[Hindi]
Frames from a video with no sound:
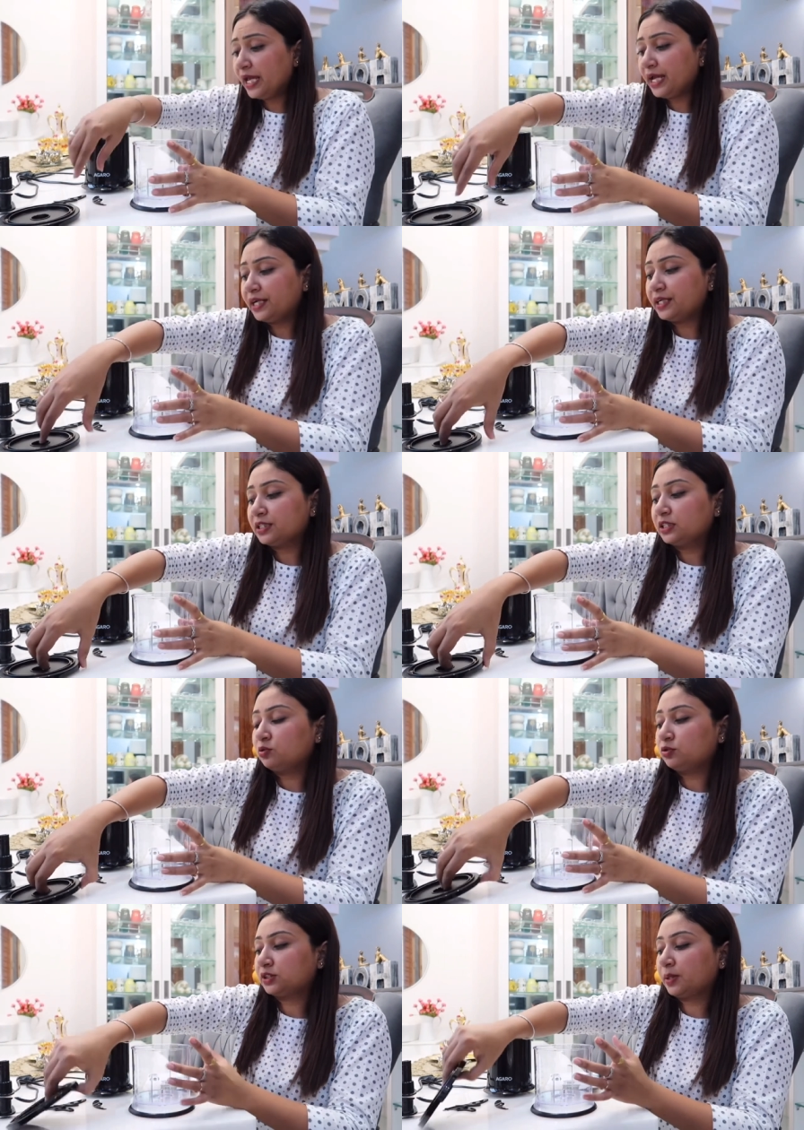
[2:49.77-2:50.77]
एंड
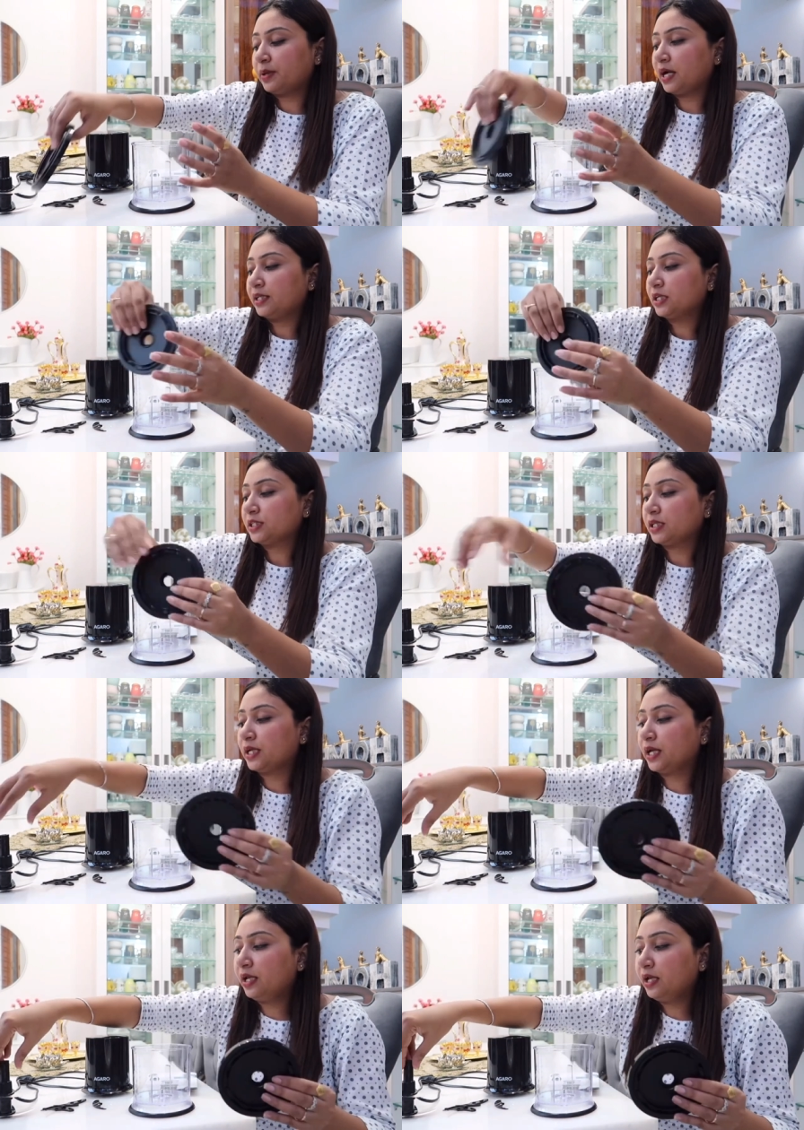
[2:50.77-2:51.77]
उसके बाद आ
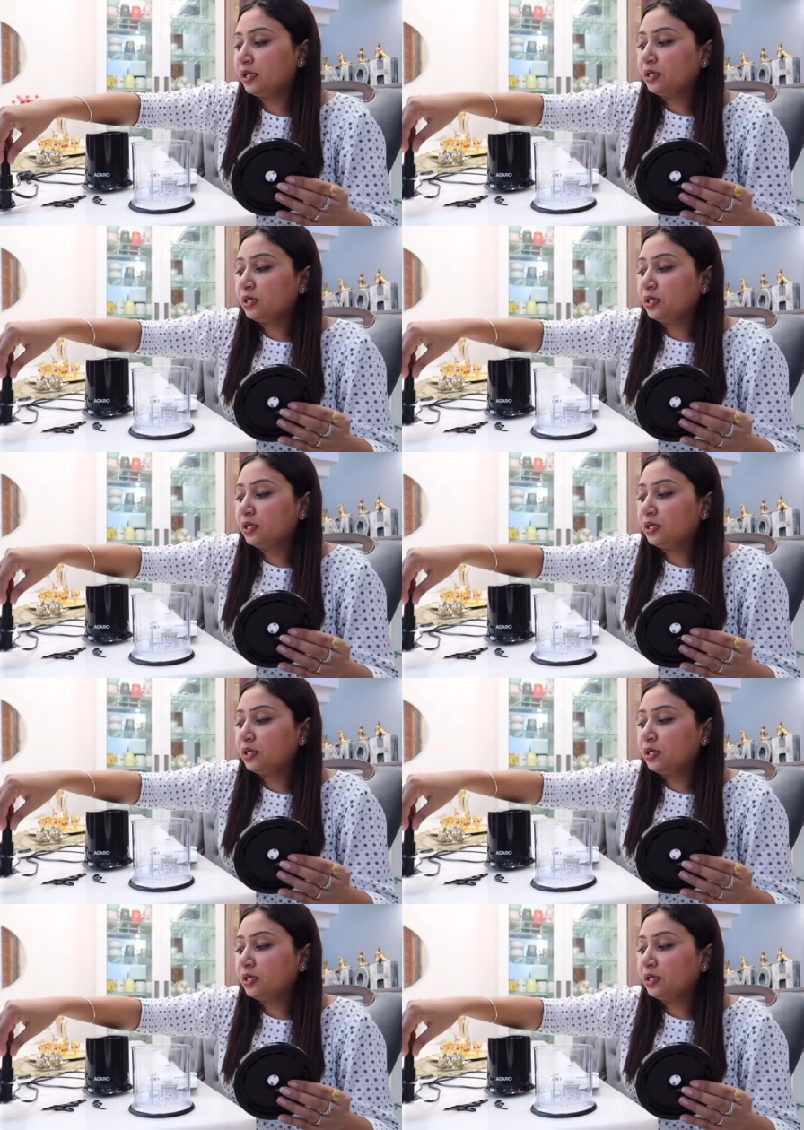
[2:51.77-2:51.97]
जाता है